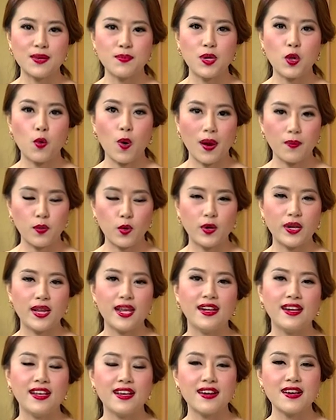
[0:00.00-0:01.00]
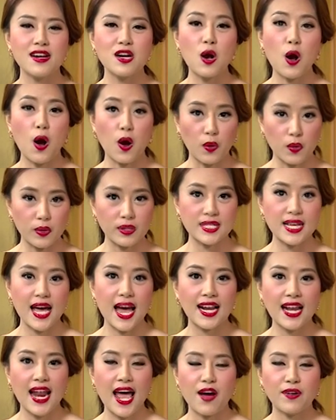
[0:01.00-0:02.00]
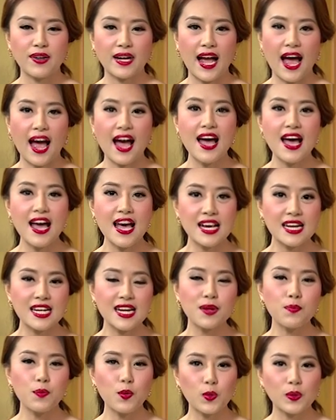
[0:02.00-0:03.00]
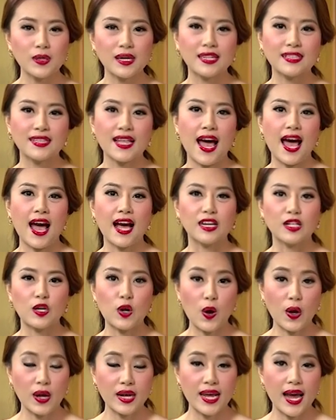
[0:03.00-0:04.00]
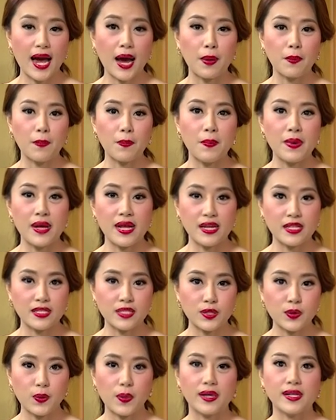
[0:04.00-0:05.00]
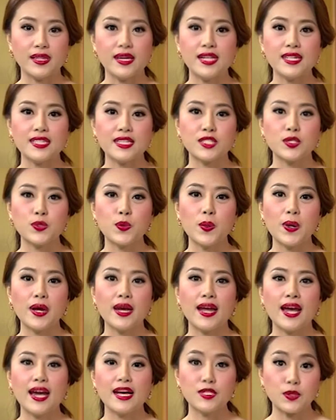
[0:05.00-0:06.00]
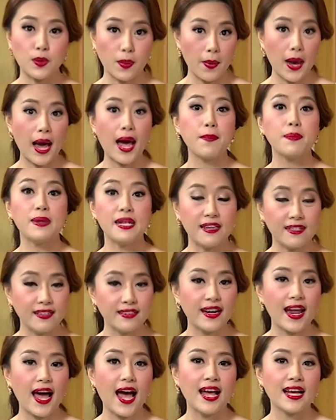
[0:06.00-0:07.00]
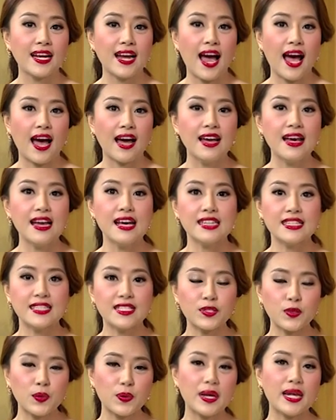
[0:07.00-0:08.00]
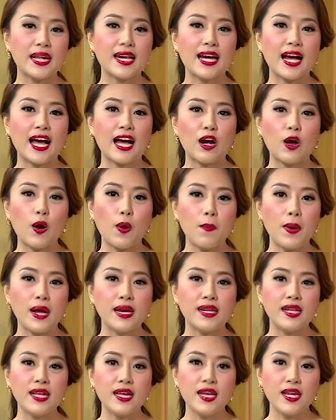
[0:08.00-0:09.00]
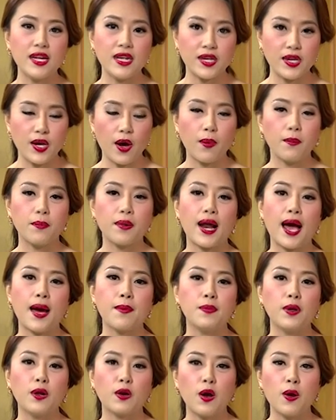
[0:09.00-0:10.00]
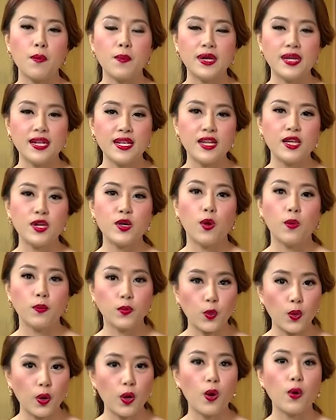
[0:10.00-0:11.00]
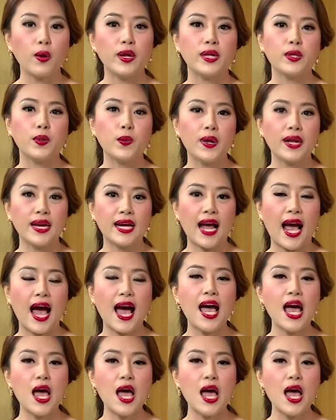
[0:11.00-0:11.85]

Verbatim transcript: จะมีความโดดเด่นในเรื่องของรสชาติแล้วนะคะ เครื่องปรุงต่างๆ ก็ยังมีส่วนที่จะช่วยให้สุขภาพดีขึ้นได้ค่ะ ซึ่งตรงนี้นะคะก็เป็นที่ยอมรับแล้วก็เป็นที่นิยมทั่วโลกอีกด้วยนะคะ